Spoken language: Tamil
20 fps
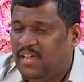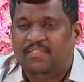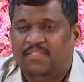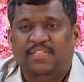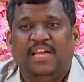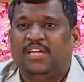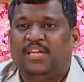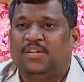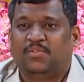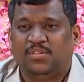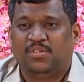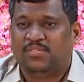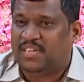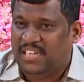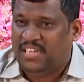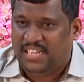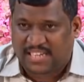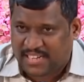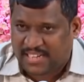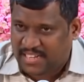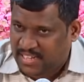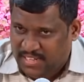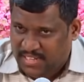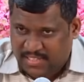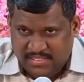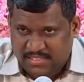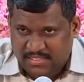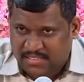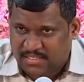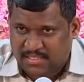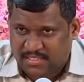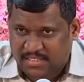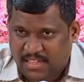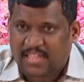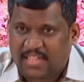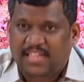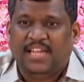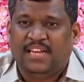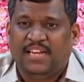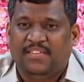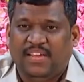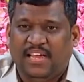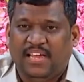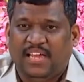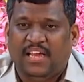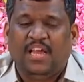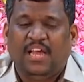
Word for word: வேறு ஒரு வழி கிடையாது எனவே